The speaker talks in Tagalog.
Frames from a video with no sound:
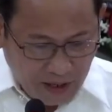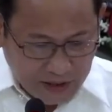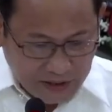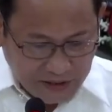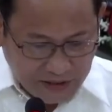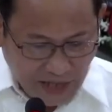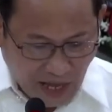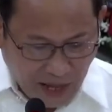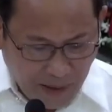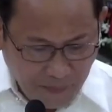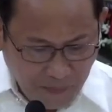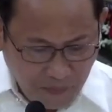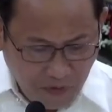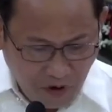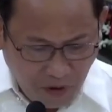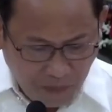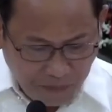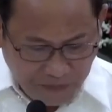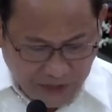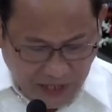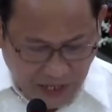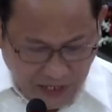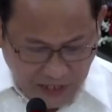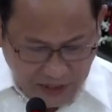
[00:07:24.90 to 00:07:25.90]
Some
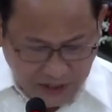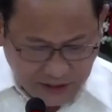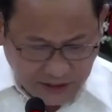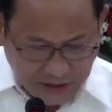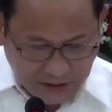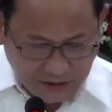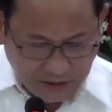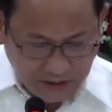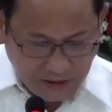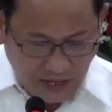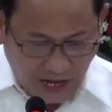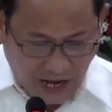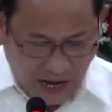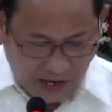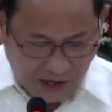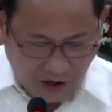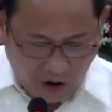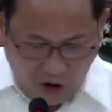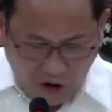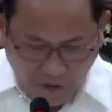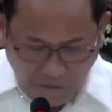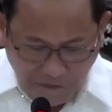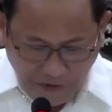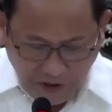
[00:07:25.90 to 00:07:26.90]
of these
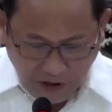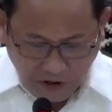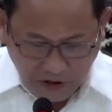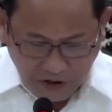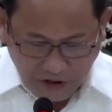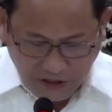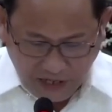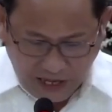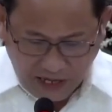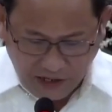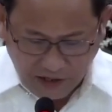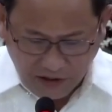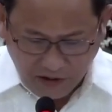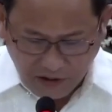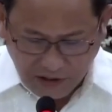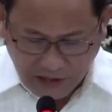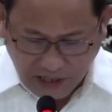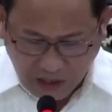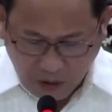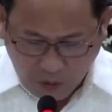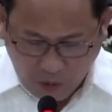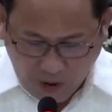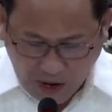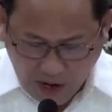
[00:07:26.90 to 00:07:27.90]
are obvious and
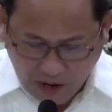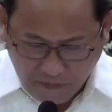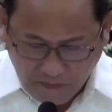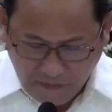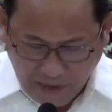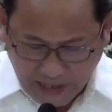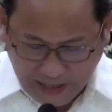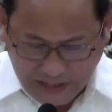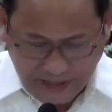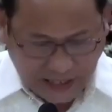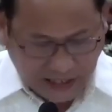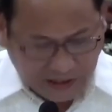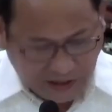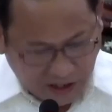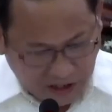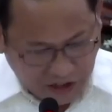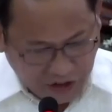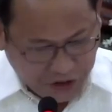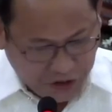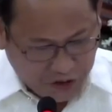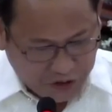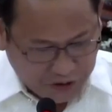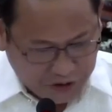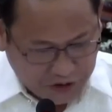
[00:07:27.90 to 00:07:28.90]
don't require much
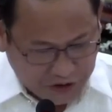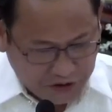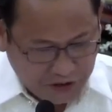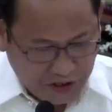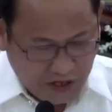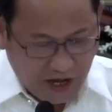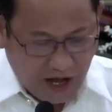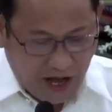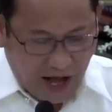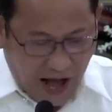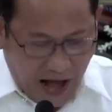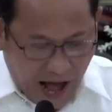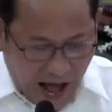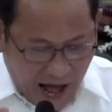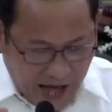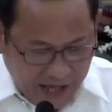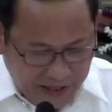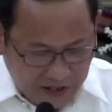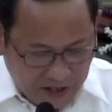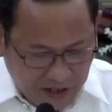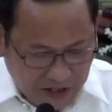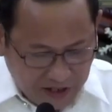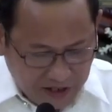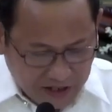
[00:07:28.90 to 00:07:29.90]
attentions.
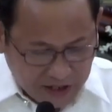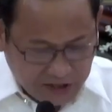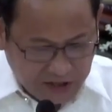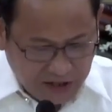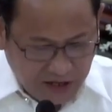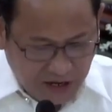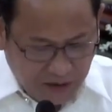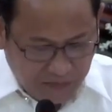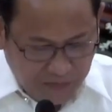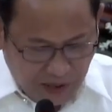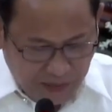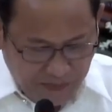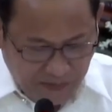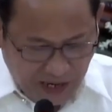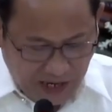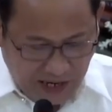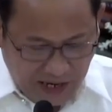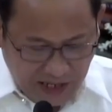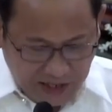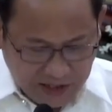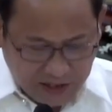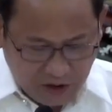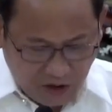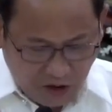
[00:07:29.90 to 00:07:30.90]
Others may be
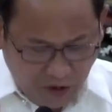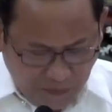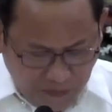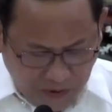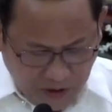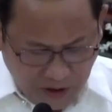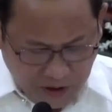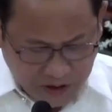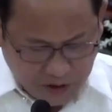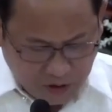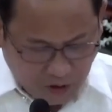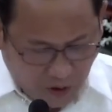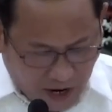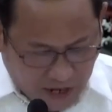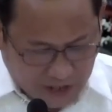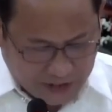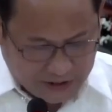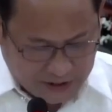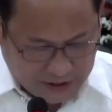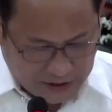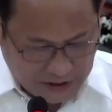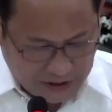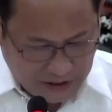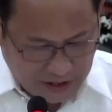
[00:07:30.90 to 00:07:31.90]
less obvious to
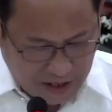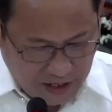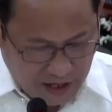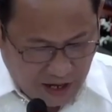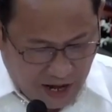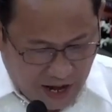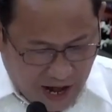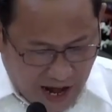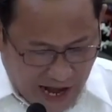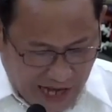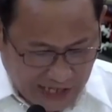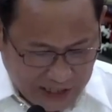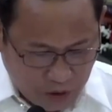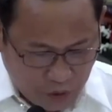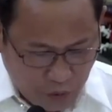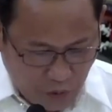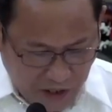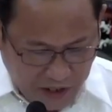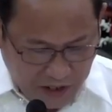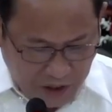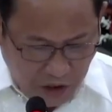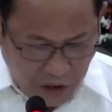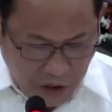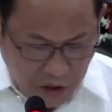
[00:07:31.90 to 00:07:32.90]
us, as
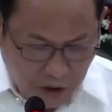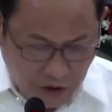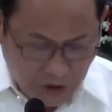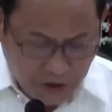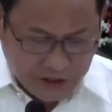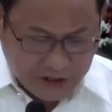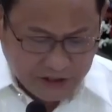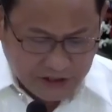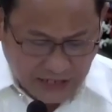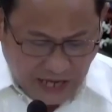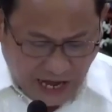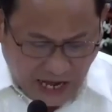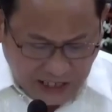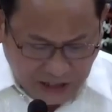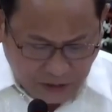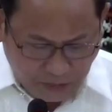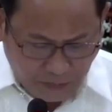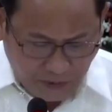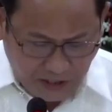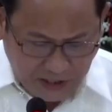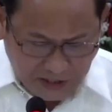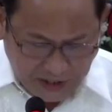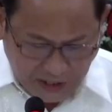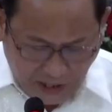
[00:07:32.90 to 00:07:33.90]
with huge
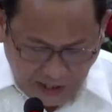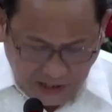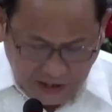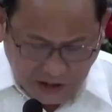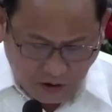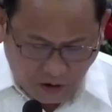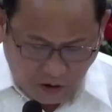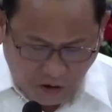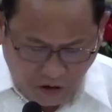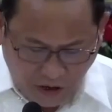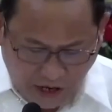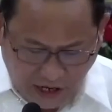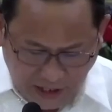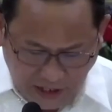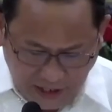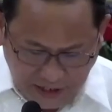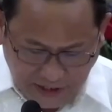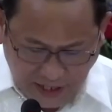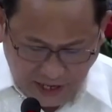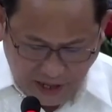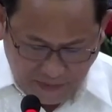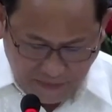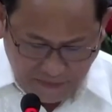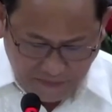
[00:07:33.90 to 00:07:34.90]
aspen trees
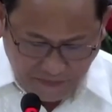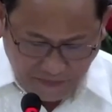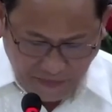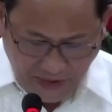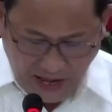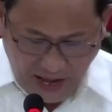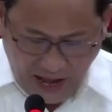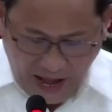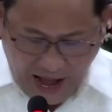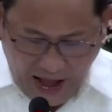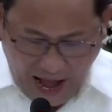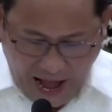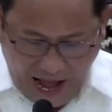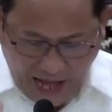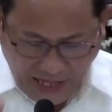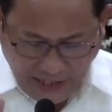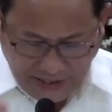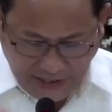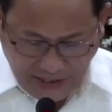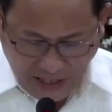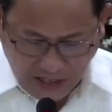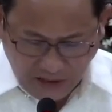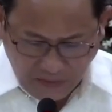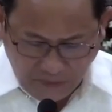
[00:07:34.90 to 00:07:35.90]
organism
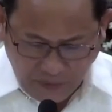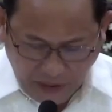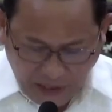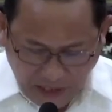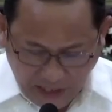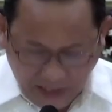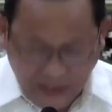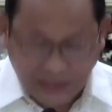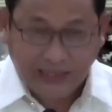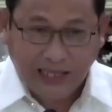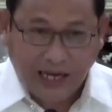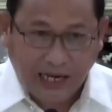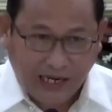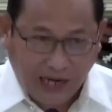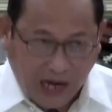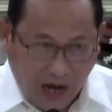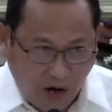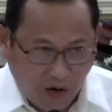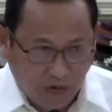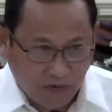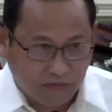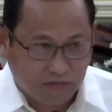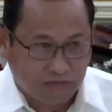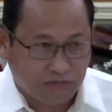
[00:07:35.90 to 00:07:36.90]
unseen beneath the
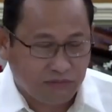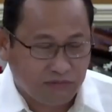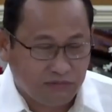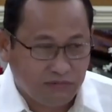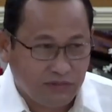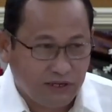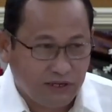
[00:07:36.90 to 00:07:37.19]
ground.